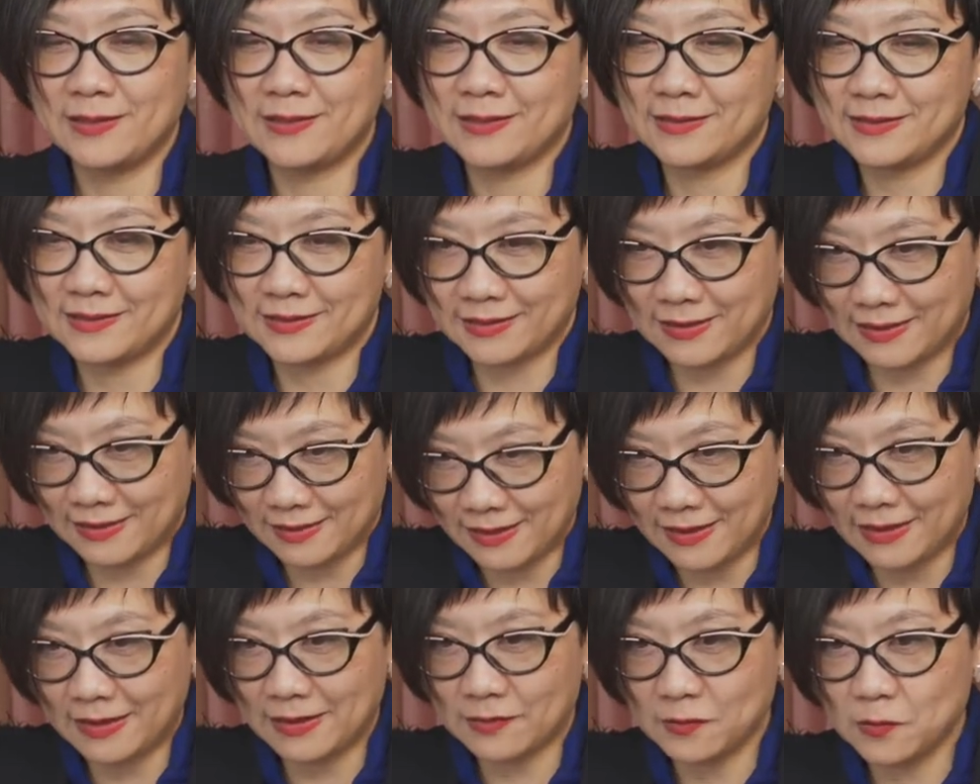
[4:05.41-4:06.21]
たちか
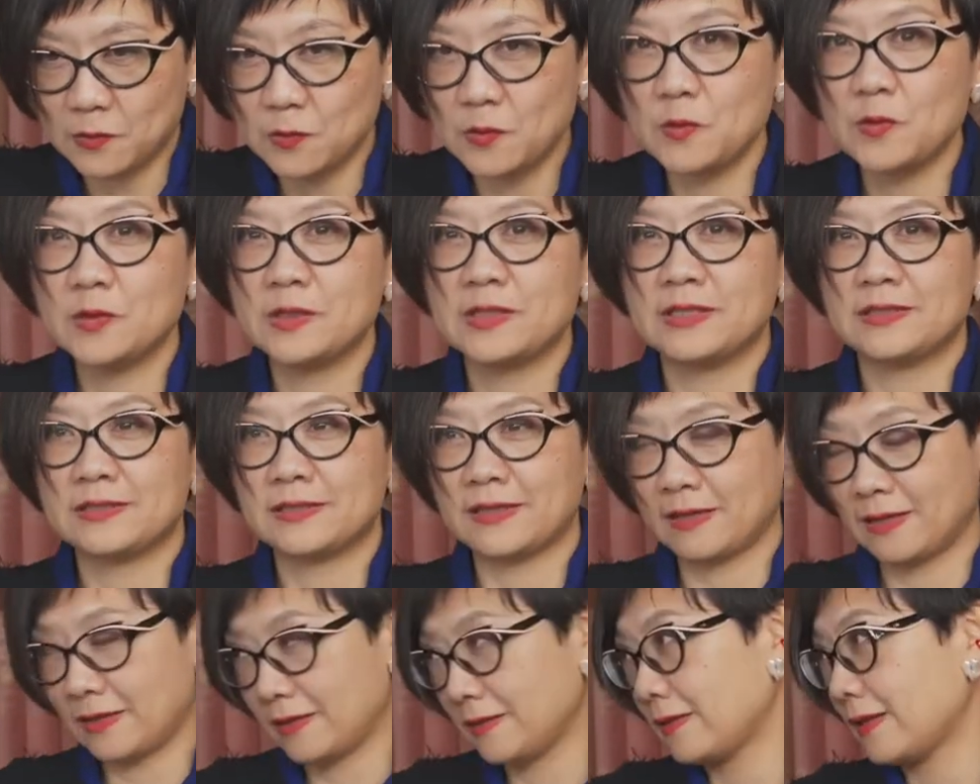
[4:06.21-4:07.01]
ら抗議
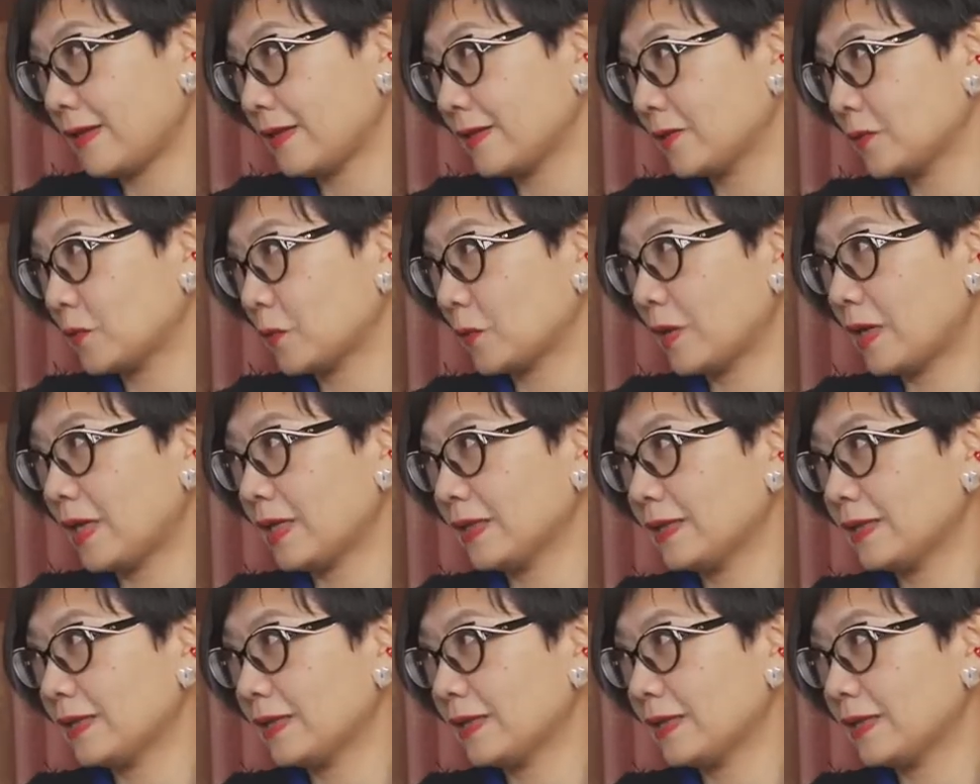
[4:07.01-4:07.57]
されたりとか、